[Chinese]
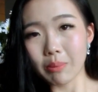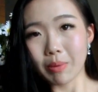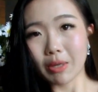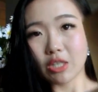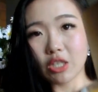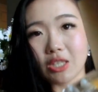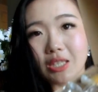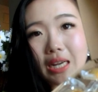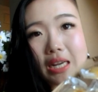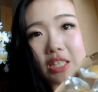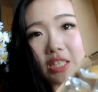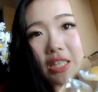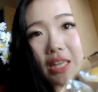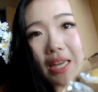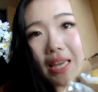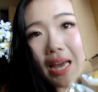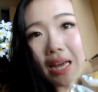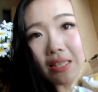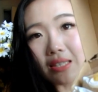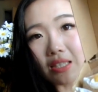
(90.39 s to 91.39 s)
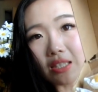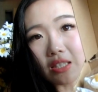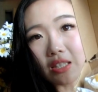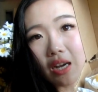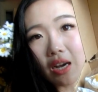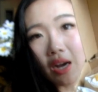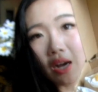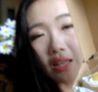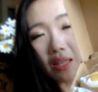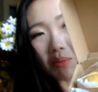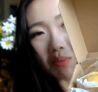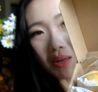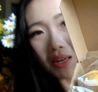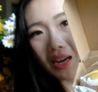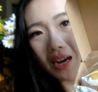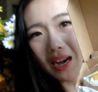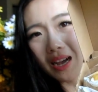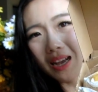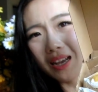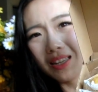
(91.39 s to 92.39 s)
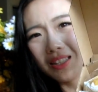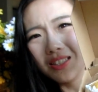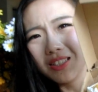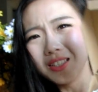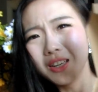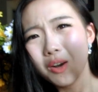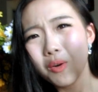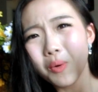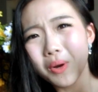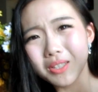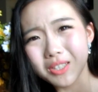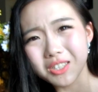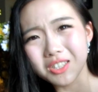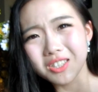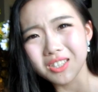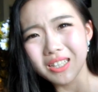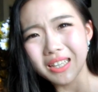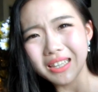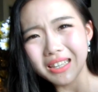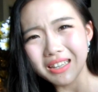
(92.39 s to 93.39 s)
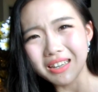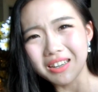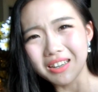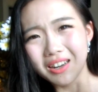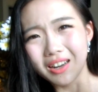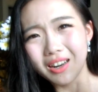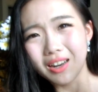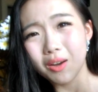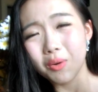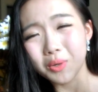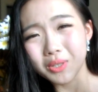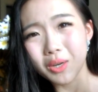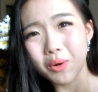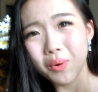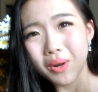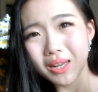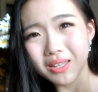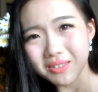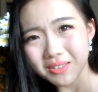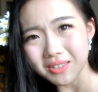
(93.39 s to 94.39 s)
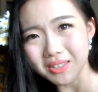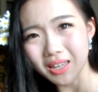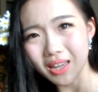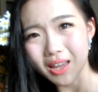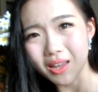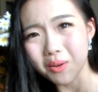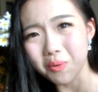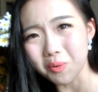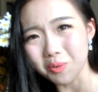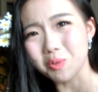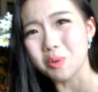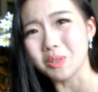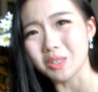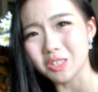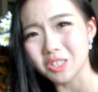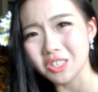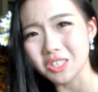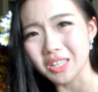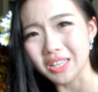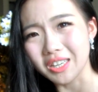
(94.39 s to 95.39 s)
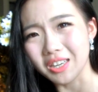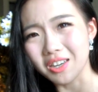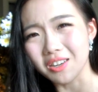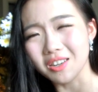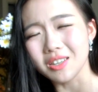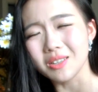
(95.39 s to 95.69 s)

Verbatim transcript: 面是长这个样子的，你们看，我已经吃了1盒了，我才回来4天，我都已经吃了1盒